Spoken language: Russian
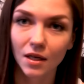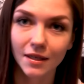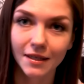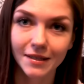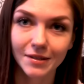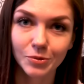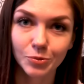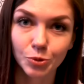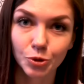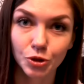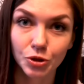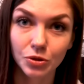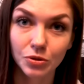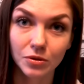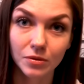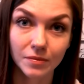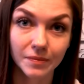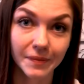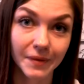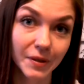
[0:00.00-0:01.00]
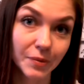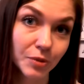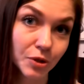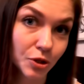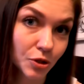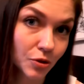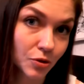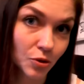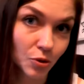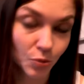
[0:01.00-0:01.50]
Я думаю, что
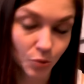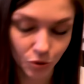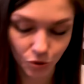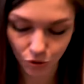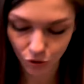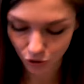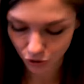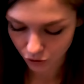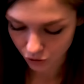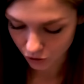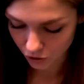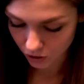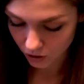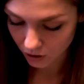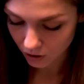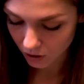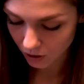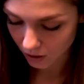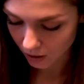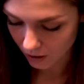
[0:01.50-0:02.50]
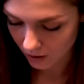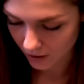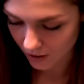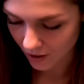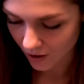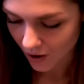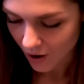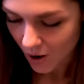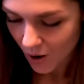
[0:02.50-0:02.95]
ребятенку будет очень-очень интересно.